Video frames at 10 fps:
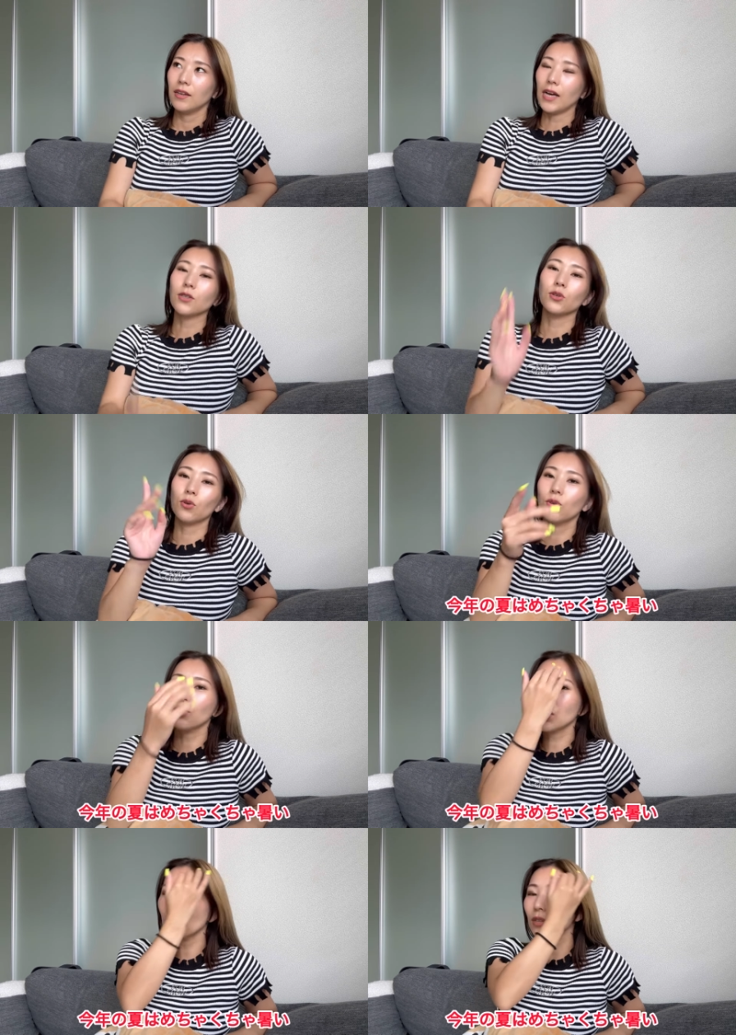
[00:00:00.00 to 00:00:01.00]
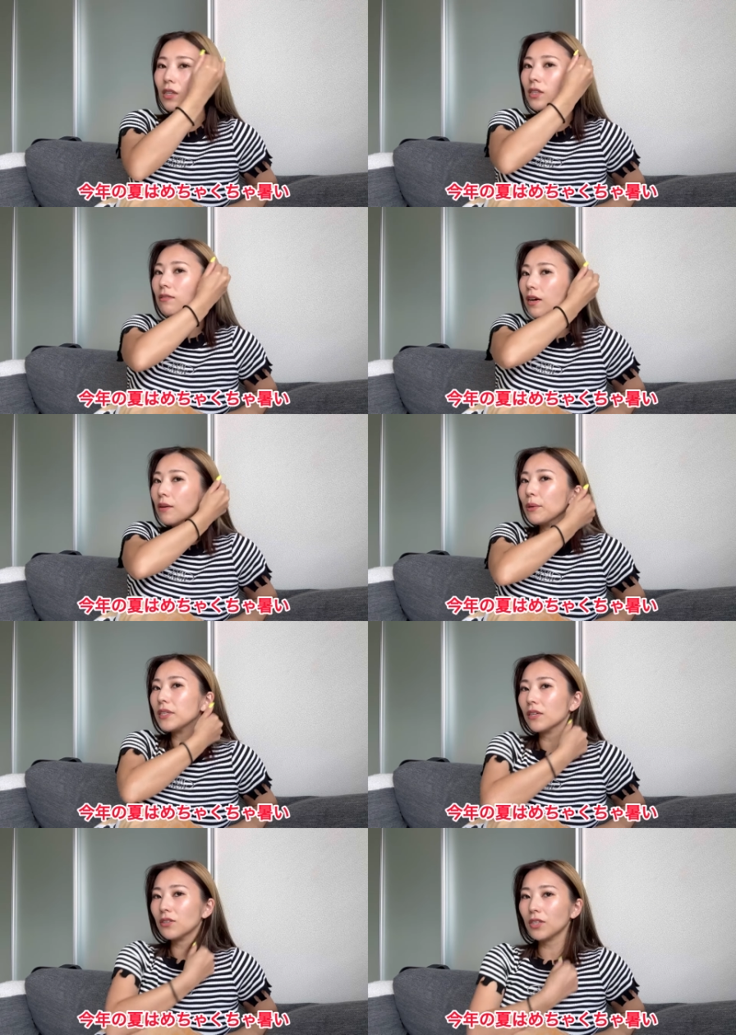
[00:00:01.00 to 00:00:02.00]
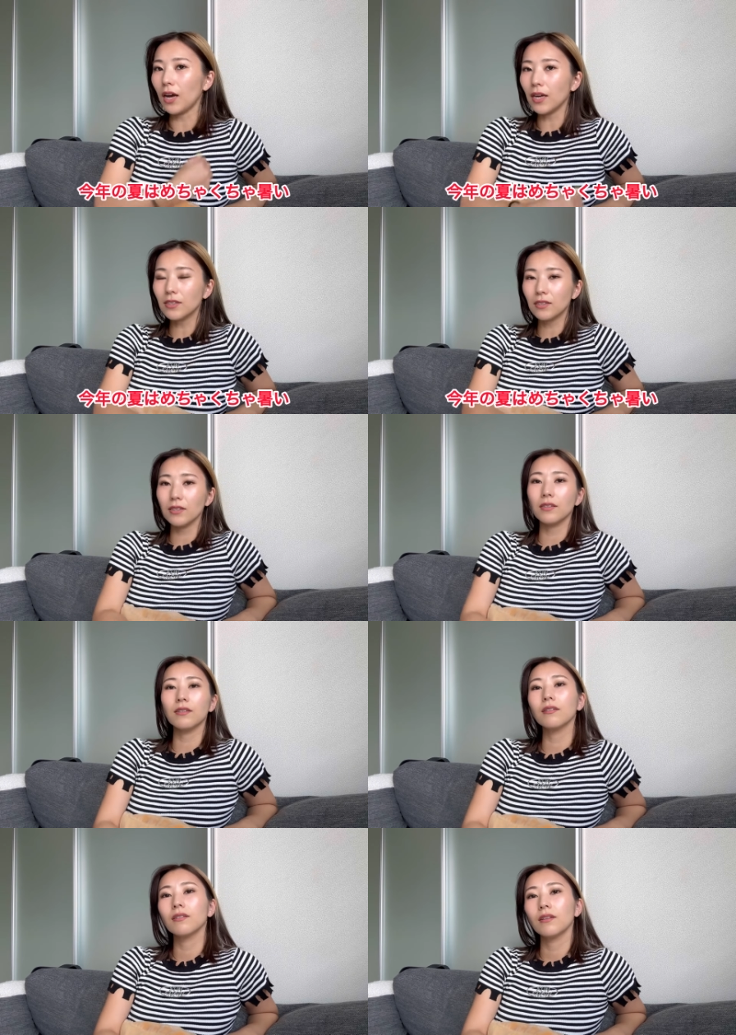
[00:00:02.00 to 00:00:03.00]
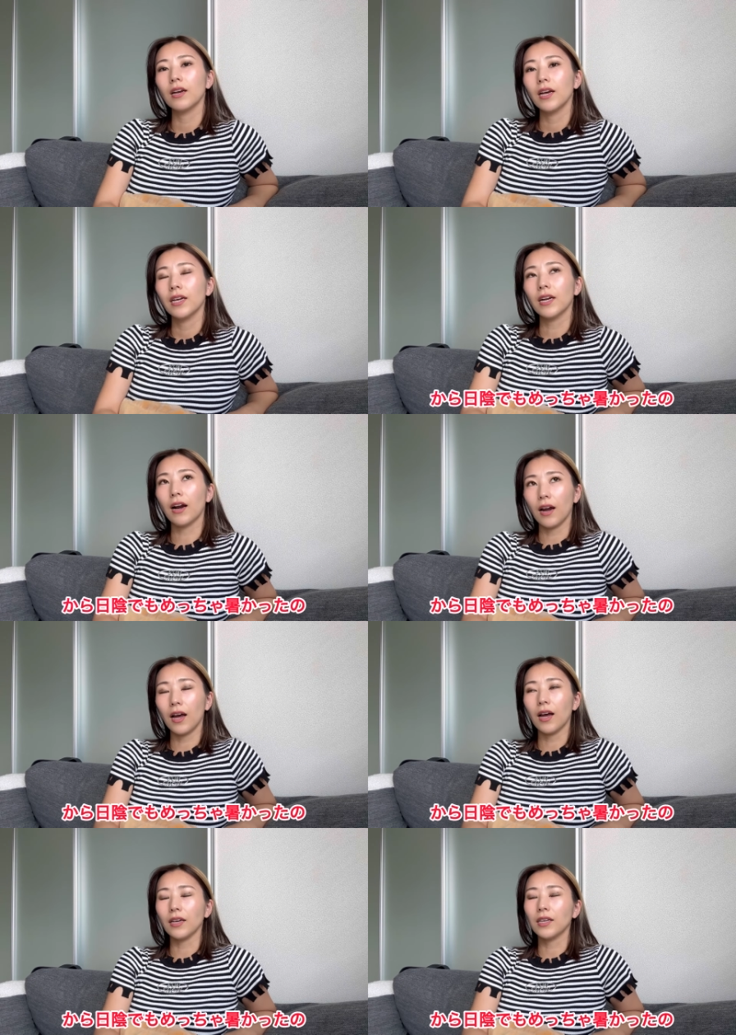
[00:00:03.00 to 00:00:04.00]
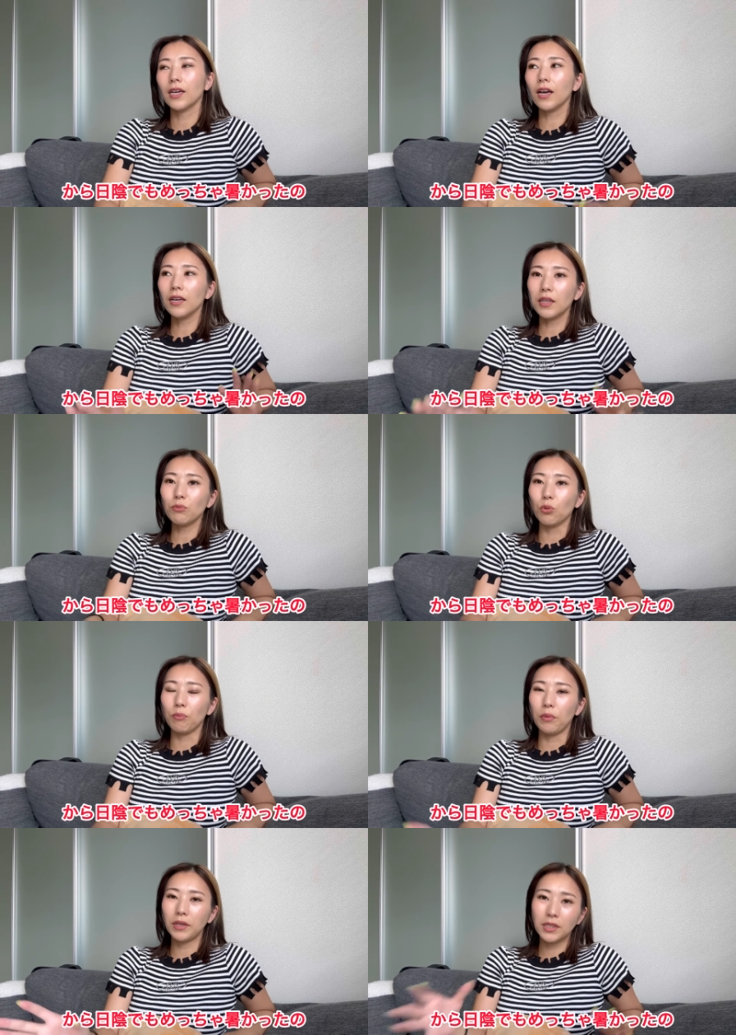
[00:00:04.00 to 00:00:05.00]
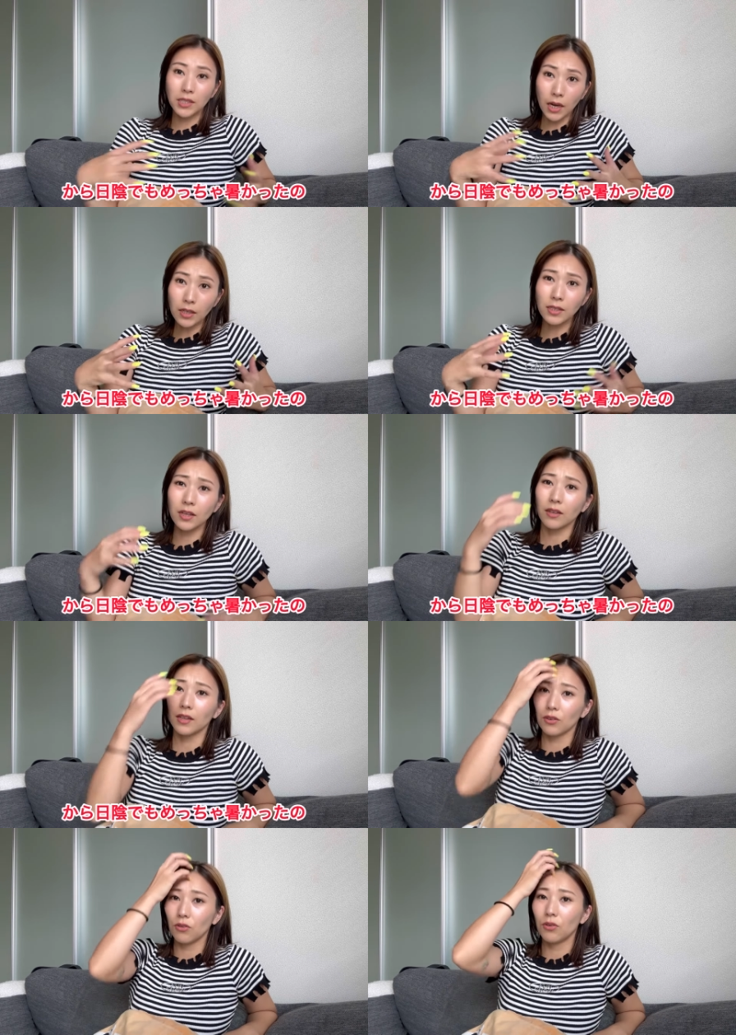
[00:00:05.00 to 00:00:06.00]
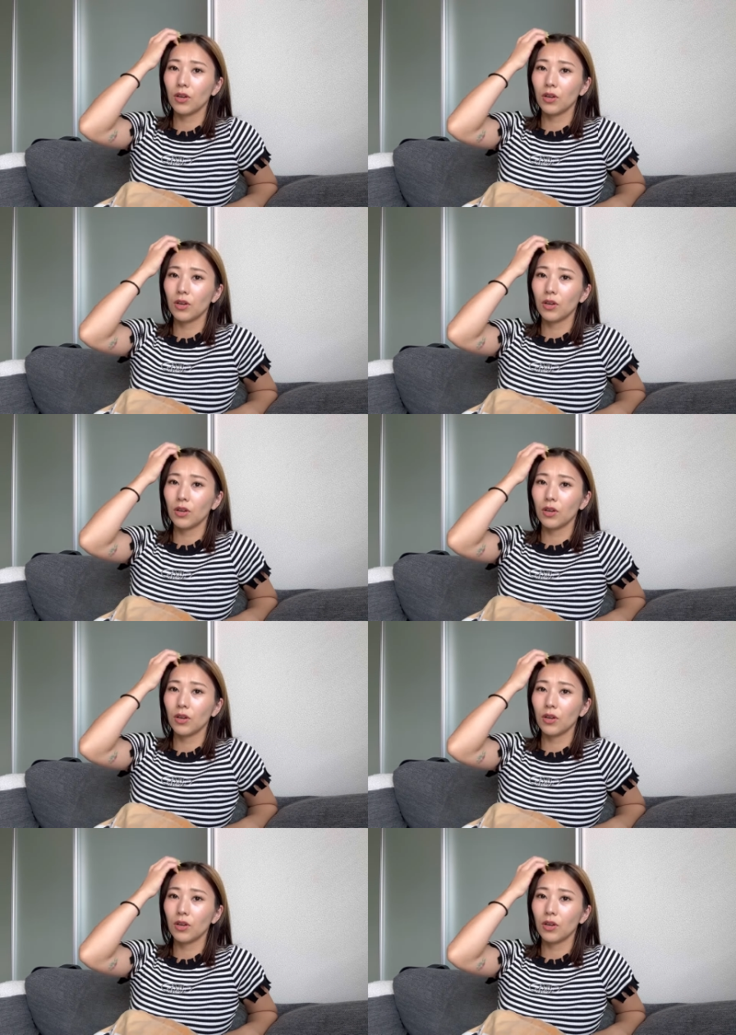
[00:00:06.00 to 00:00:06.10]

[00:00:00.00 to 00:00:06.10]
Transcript: あ、そうそう、今年の夏はめちゃくちゃ暑いから、日陰でもめっちゃ暑かったの。